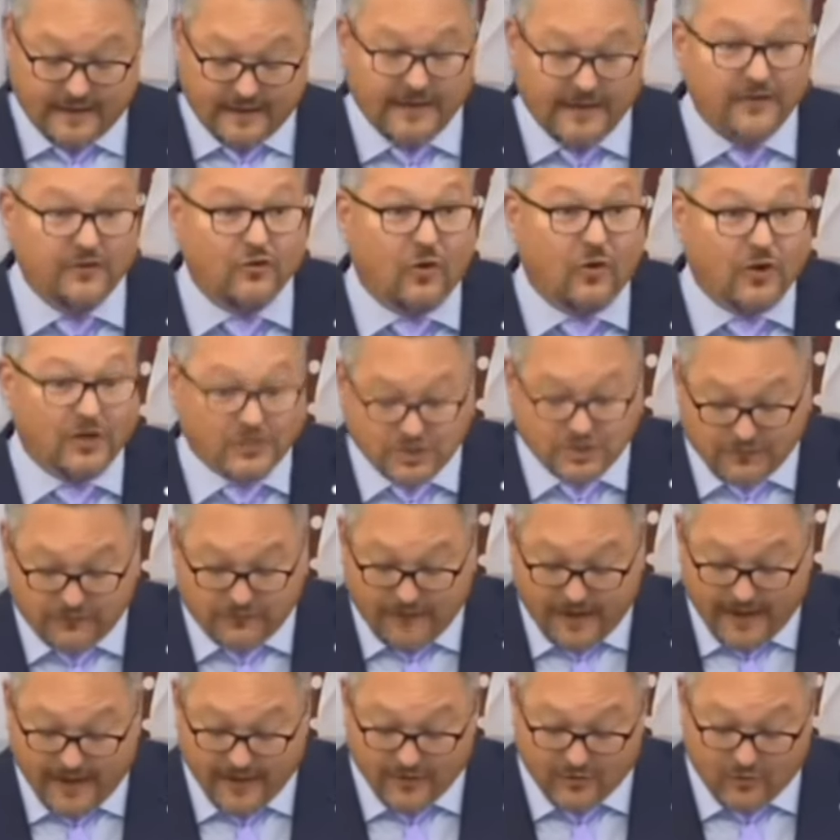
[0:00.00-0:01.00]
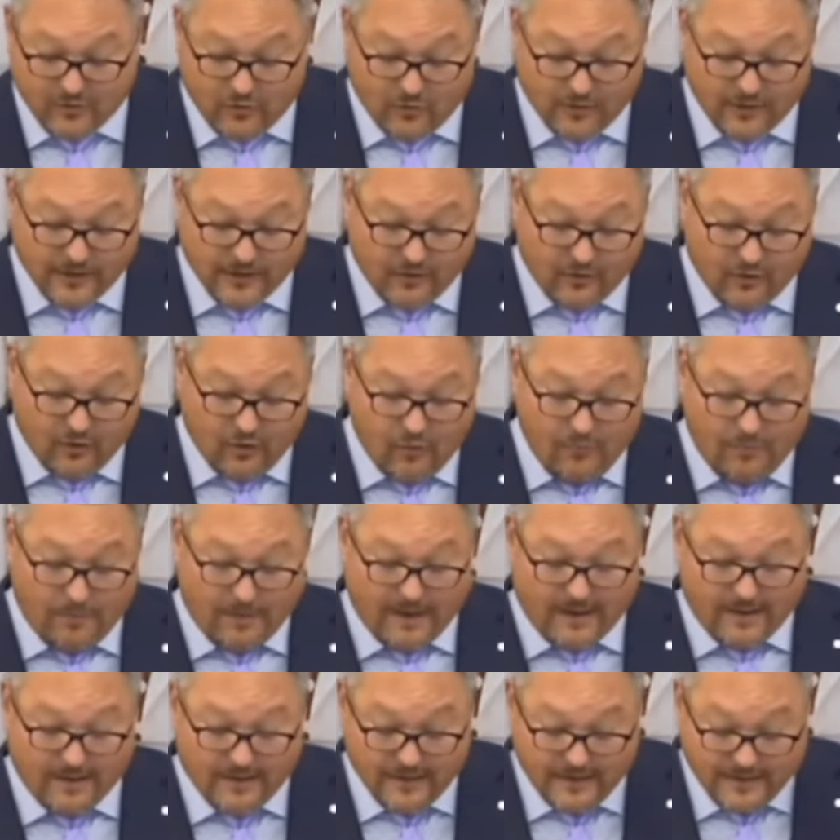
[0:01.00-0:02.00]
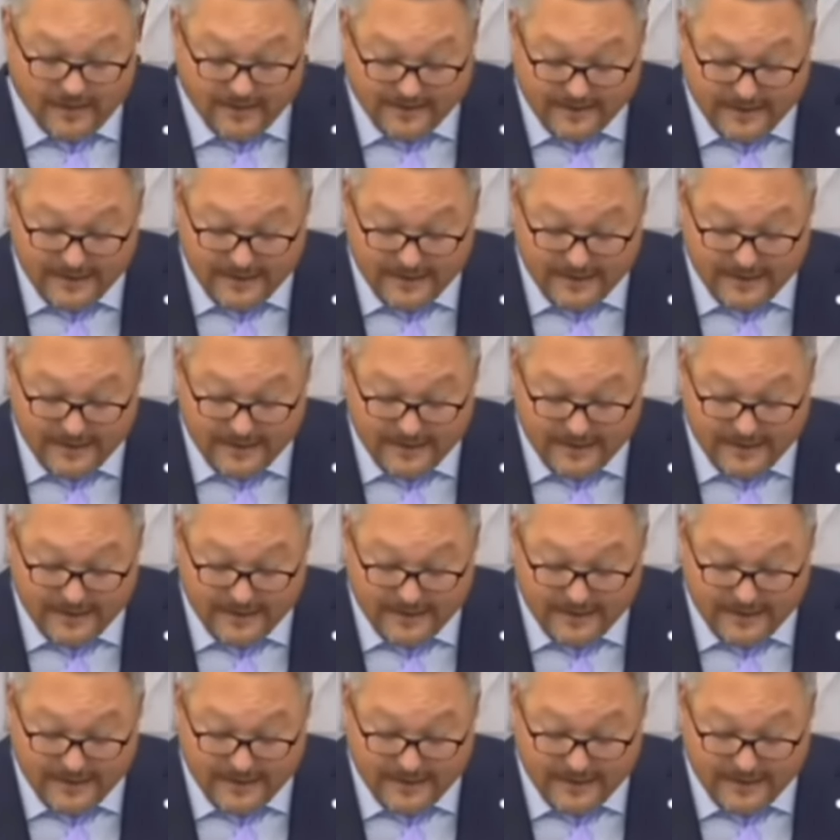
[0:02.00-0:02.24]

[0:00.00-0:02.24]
Die deutsche Verankerung in Europa,